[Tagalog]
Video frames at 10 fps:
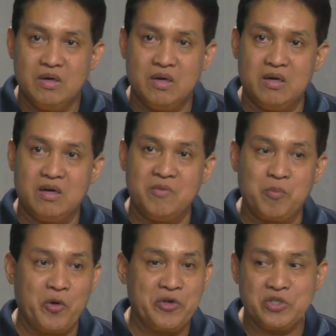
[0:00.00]
uh,
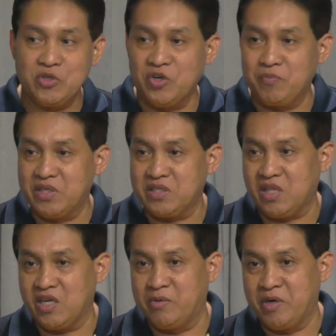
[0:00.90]
employees of the
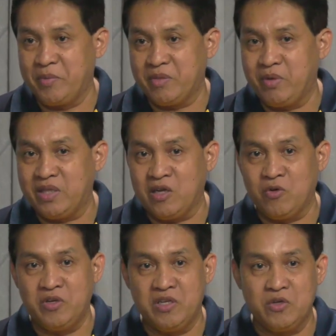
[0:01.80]
city government but
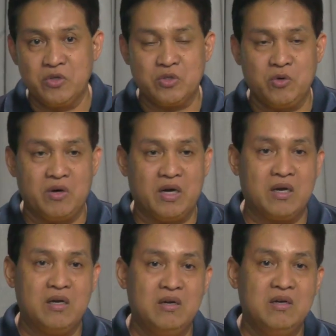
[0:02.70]
including those who
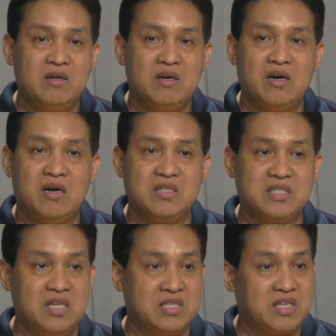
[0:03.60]
are uh,
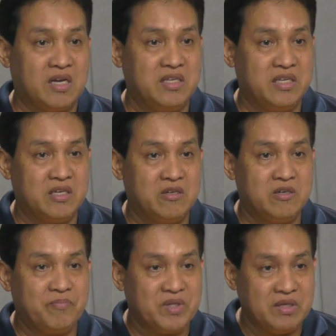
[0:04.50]
still studying no,
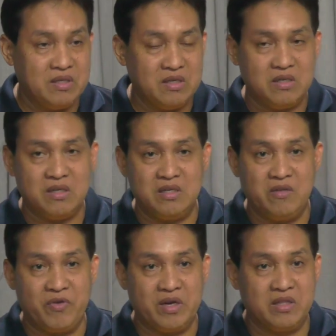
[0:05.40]
in the
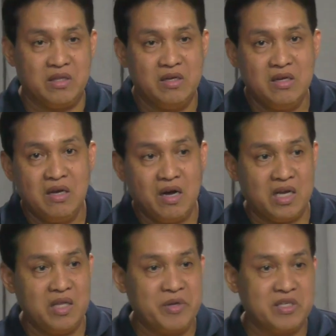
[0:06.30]
different
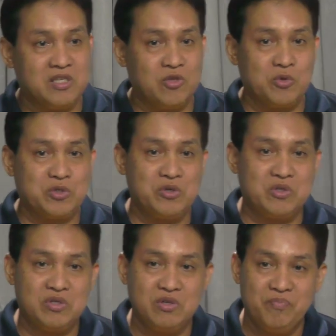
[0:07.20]
academic
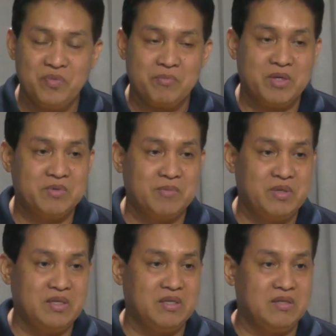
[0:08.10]
institutions.
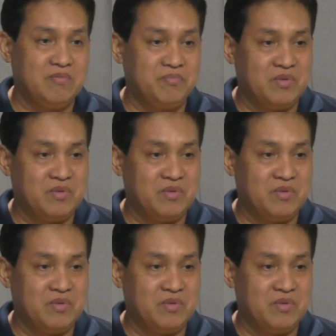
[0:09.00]
Probably